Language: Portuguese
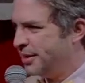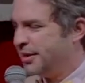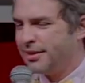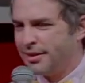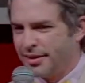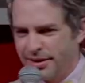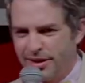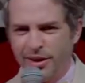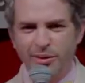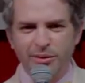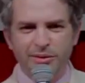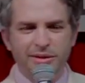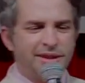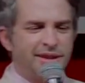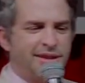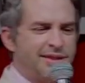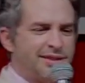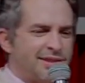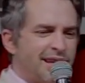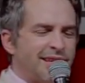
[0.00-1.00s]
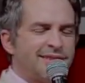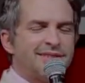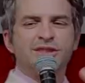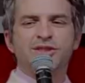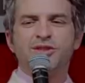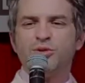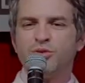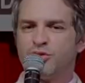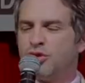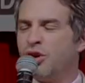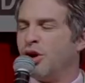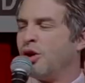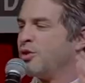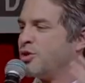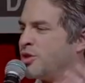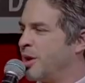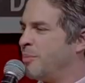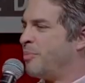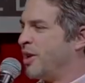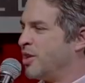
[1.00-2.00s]
Entendeu? Você assistiu o jogo,
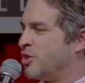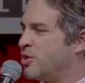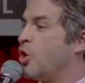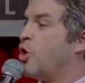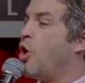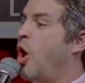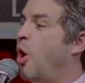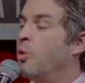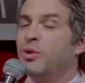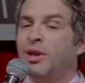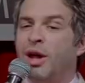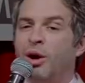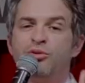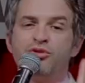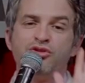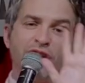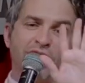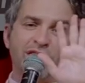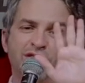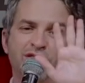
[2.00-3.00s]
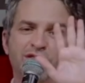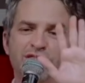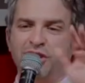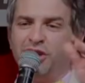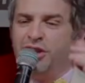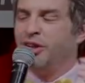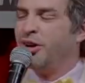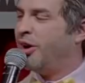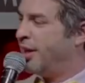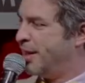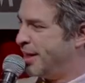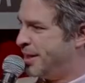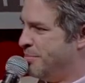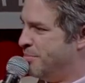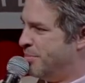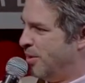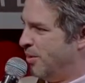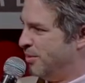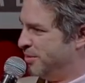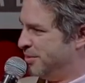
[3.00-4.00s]
de repente, gol? Não, Jequiti. Olha que
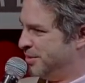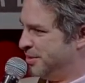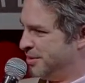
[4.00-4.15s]
bom.